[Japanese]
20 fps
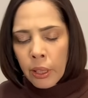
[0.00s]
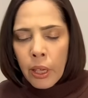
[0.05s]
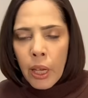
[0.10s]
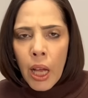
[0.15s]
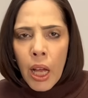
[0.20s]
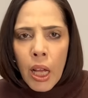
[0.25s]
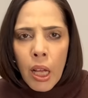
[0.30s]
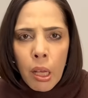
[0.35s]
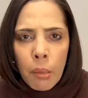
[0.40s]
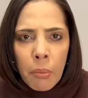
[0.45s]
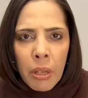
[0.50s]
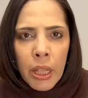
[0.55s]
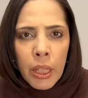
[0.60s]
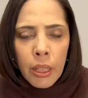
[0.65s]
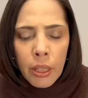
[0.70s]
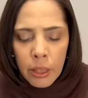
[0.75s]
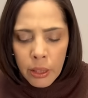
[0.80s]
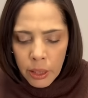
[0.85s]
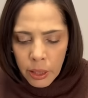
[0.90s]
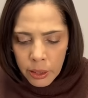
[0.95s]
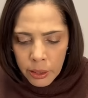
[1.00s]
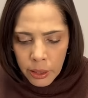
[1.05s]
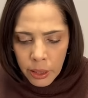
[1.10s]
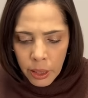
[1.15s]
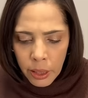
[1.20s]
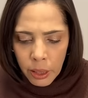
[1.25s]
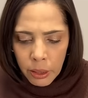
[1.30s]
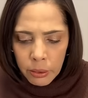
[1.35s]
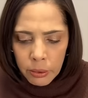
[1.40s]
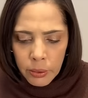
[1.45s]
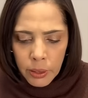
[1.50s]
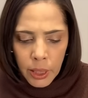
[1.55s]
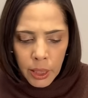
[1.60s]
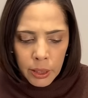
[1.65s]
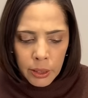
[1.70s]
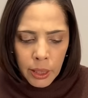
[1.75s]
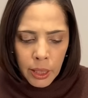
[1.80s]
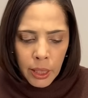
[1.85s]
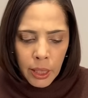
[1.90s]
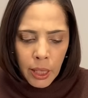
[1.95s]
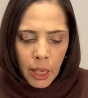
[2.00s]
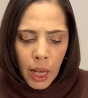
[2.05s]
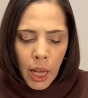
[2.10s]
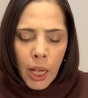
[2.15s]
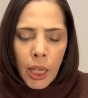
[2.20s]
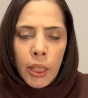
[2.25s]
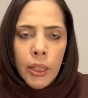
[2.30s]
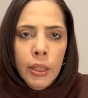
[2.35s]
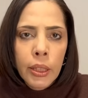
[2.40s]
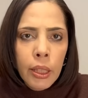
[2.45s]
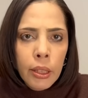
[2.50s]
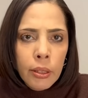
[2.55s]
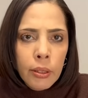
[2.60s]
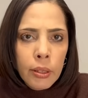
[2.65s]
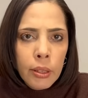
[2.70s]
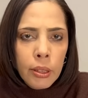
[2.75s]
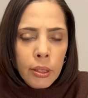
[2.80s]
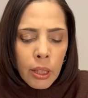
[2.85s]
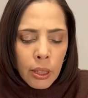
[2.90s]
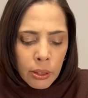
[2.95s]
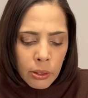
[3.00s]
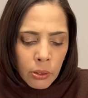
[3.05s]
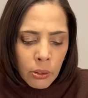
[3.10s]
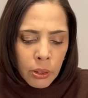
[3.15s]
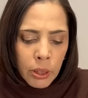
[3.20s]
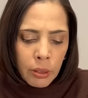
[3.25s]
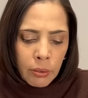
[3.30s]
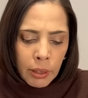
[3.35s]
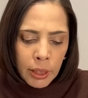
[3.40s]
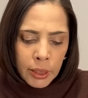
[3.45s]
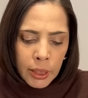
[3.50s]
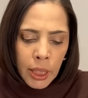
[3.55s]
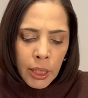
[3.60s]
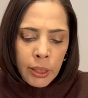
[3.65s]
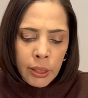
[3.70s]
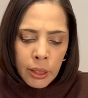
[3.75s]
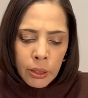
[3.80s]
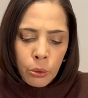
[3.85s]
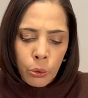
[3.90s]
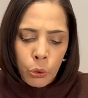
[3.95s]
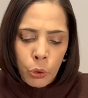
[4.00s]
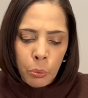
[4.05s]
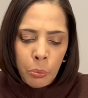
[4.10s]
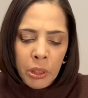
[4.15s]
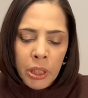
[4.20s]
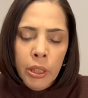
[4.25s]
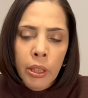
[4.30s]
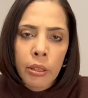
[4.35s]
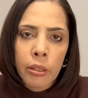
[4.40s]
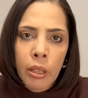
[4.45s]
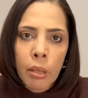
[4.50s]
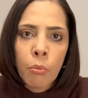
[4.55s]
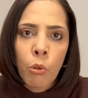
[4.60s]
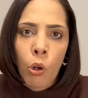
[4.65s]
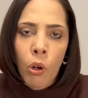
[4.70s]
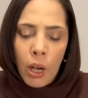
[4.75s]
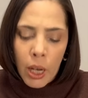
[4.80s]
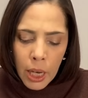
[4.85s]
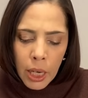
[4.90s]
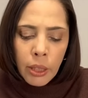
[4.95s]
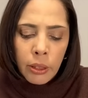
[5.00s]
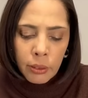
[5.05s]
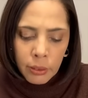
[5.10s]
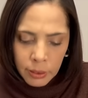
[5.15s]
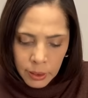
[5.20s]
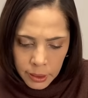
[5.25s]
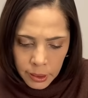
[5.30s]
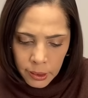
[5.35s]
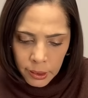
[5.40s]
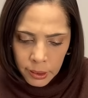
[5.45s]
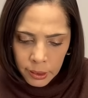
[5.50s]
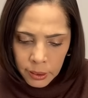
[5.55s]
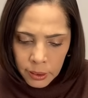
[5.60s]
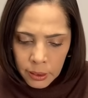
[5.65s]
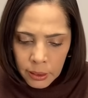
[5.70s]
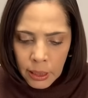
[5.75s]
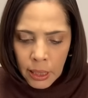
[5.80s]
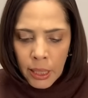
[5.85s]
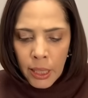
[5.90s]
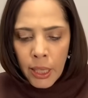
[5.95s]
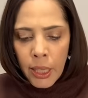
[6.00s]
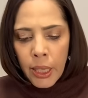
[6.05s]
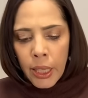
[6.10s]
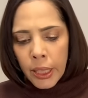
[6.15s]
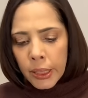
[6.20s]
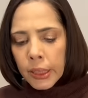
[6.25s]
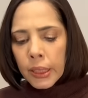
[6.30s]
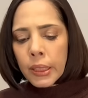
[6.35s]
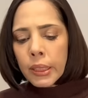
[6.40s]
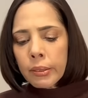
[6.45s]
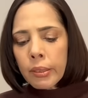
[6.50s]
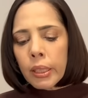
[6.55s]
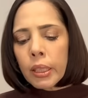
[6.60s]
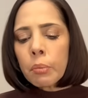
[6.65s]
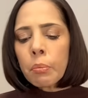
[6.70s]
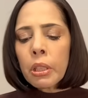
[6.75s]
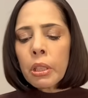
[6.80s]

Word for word: アメリカが裏で暗躍しているのではないかという見方もあるんです。実は今